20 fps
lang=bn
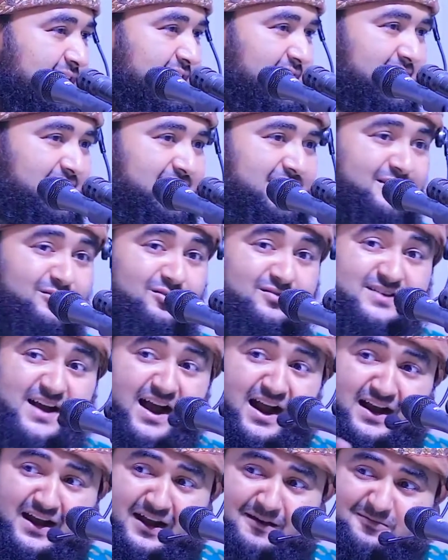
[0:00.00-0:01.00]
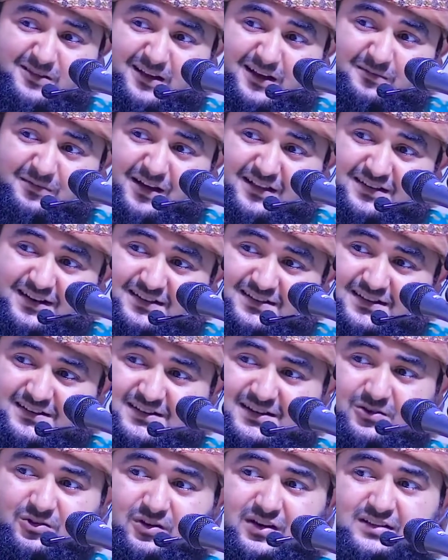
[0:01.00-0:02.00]
পারে না কিন্তু জাহান্নাম থেকে বাঁচার
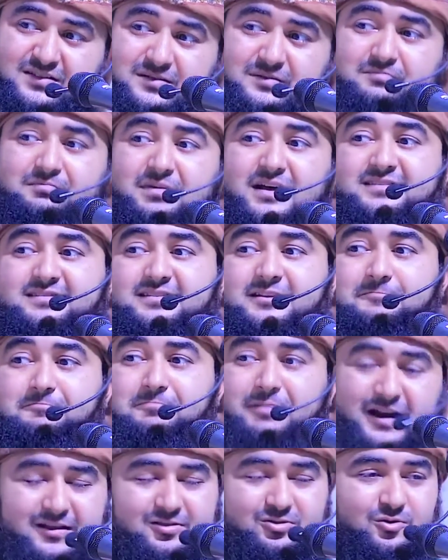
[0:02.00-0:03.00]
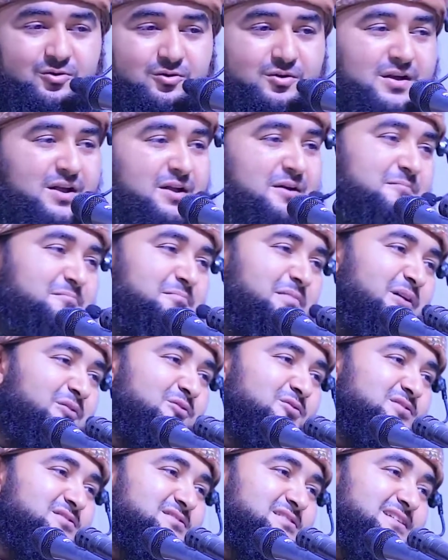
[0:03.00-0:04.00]
চেষ্টা করলে বাঁচতে পারতো
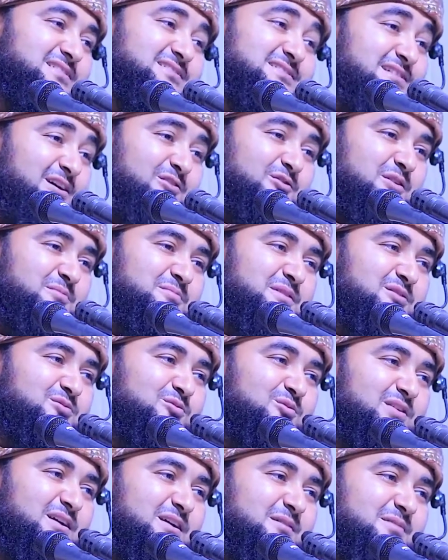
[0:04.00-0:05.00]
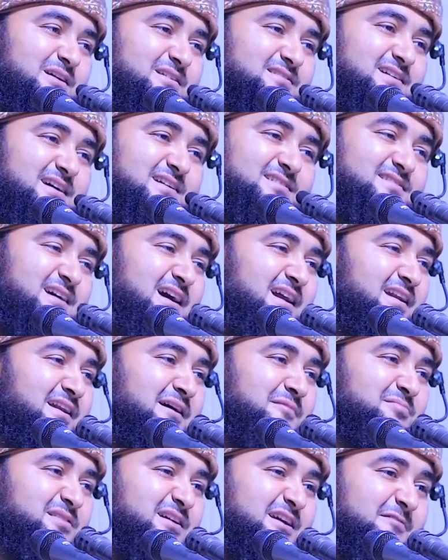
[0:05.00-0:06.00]
মানুষ চেষ্টা করে মৃত্যু থেকে বাঁচার
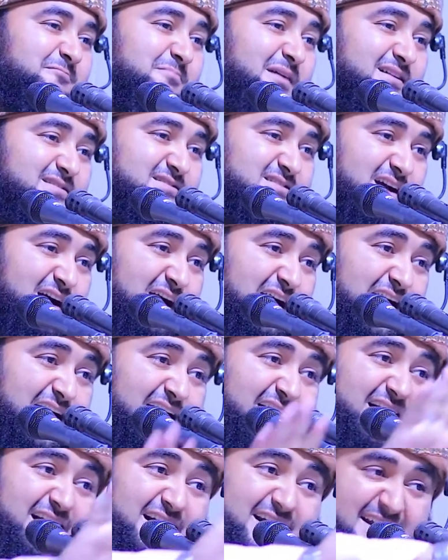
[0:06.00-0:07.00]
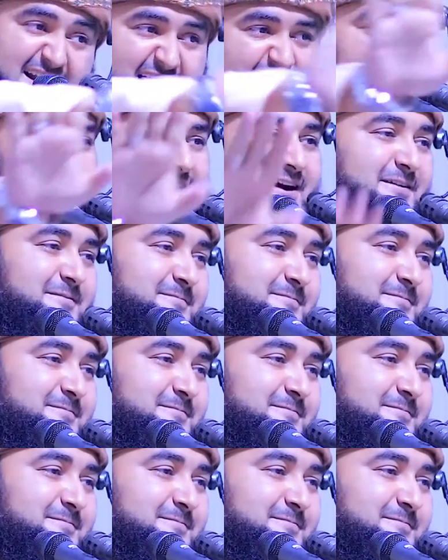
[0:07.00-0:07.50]
জাহান্নাম থেকে বাঁচার না